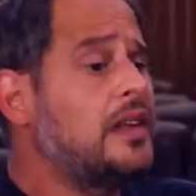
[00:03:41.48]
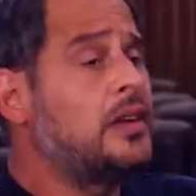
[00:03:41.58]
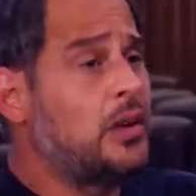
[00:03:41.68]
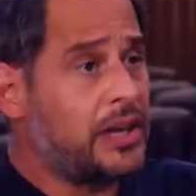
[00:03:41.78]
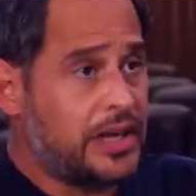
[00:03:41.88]

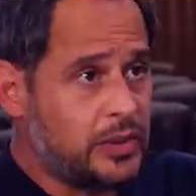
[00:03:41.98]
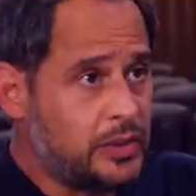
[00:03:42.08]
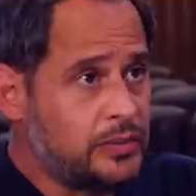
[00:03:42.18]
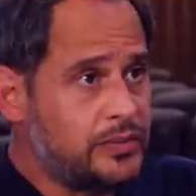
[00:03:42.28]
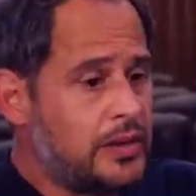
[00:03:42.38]
you know what I
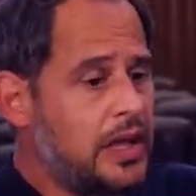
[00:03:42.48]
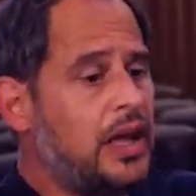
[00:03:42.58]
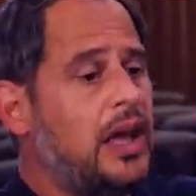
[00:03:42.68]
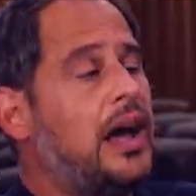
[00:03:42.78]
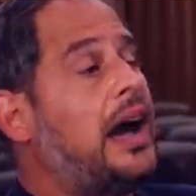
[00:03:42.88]
do?
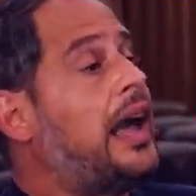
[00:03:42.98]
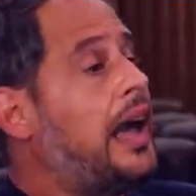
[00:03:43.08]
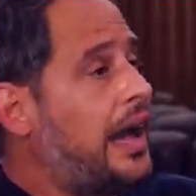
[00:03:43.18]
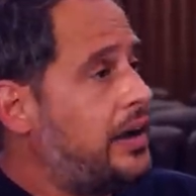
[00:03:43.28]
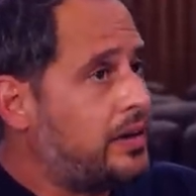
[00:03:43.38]
I
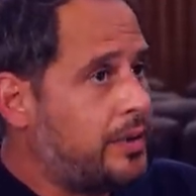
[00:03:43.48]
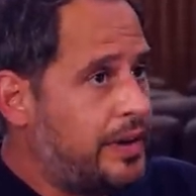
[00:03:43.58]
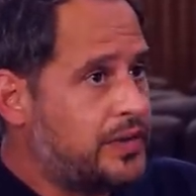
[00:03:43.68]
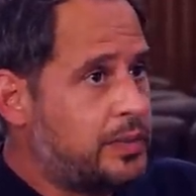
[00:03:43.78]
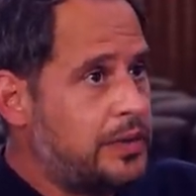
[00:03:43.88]
hire the
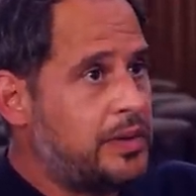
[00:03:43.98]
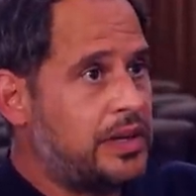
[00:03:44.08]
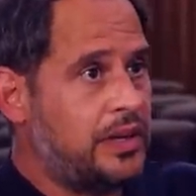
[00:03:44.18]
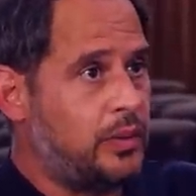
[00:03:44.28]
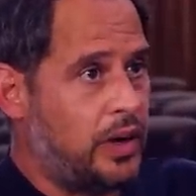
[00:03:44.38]
best people
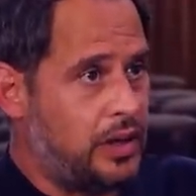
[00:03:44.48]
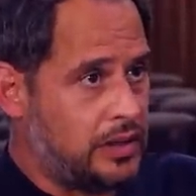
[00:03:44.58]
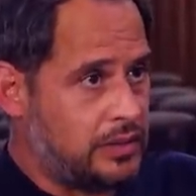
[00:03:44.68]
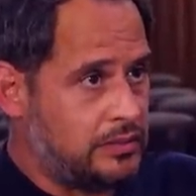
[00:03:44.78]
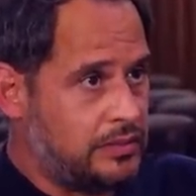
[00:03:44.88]
in the
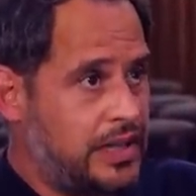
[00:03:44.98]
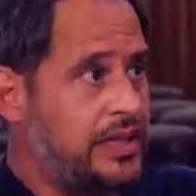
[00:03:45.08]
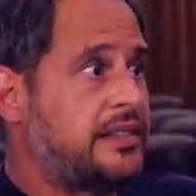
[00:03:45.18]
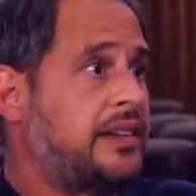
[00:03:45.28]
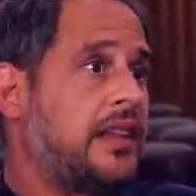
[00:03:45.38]
world
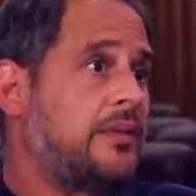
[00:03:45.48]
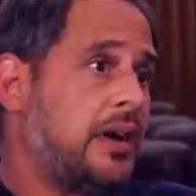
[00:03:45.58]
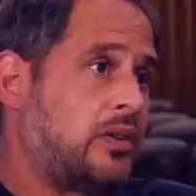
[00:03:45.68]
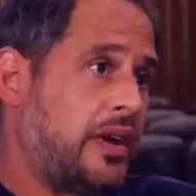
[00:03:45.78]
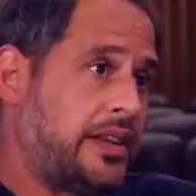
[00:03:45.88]
and I tell them
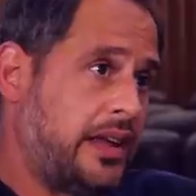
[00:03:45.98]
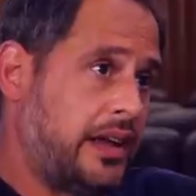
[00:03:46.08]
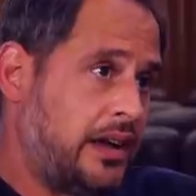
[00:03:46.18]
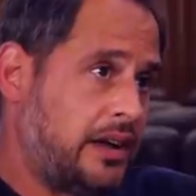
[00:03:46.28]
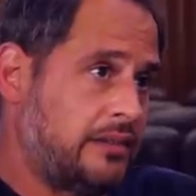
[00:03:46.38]
how great they
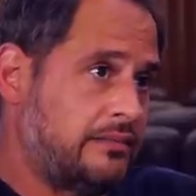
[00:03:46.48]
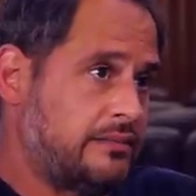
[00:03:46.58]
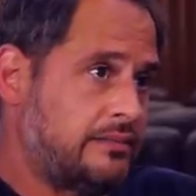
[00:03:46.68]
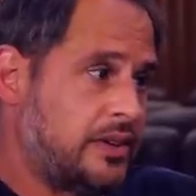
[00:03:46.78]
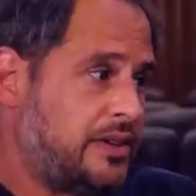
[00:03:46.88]
are.
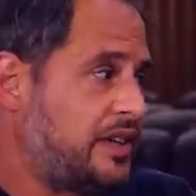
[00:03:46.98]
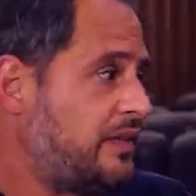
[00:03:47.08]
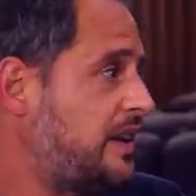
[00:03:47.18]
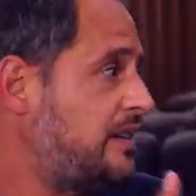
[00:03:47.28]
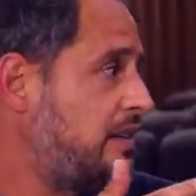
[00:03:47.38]
Und das
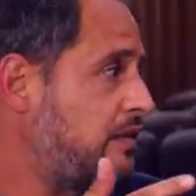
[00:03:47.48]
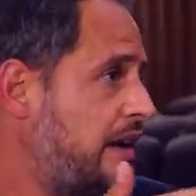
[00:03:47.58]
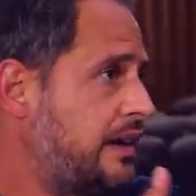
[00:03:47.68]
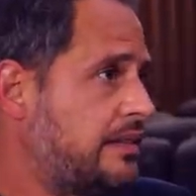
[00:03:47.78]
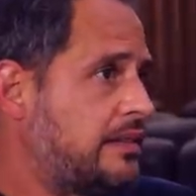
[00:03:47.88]
werde ich nie
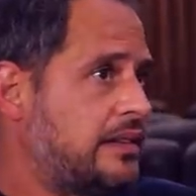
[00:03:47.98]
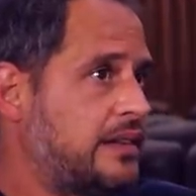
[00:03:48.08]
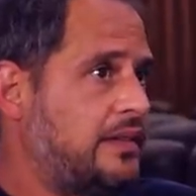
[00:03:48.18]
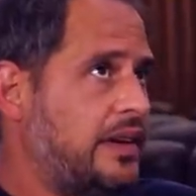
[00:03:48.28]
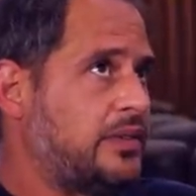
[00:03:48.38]
vergessen.
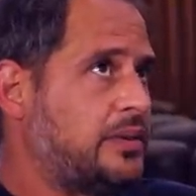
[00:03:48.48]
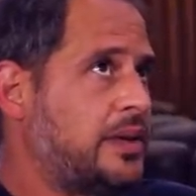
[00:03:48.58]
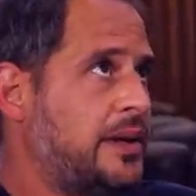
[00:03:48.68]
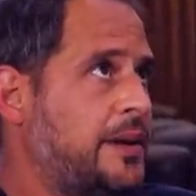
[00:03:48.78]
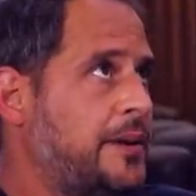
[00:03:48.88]
Das war so,
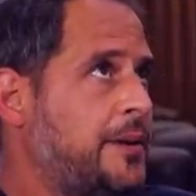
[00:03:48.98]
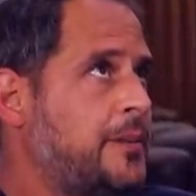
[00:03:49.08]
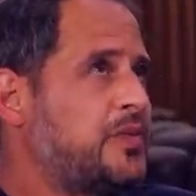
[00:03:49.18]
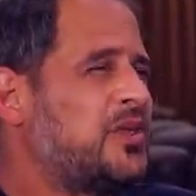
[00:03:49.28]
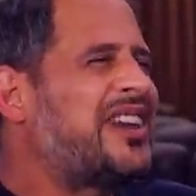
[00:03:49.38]

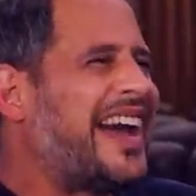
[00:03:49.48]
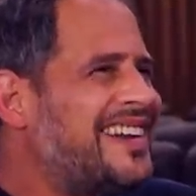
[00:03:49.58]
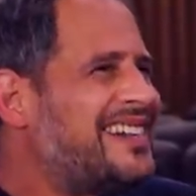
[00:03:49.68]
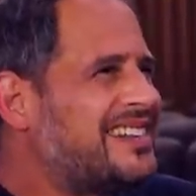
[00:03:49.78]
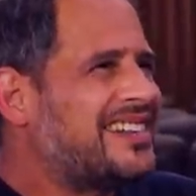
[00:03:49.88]
und
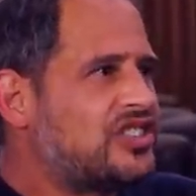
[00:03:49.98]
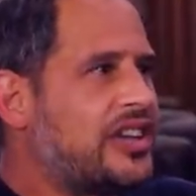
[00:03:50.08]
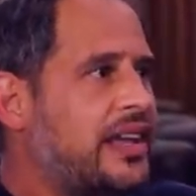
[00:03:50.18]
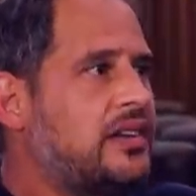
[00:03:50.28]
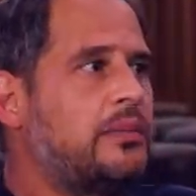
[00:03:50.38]
eigentlich
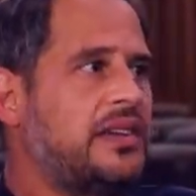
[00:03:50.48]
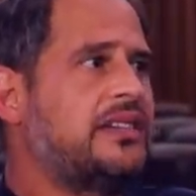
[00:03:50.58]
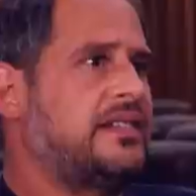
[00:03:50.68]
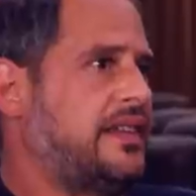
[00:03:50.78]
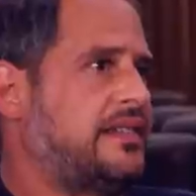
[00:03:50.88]
streng genommen ist es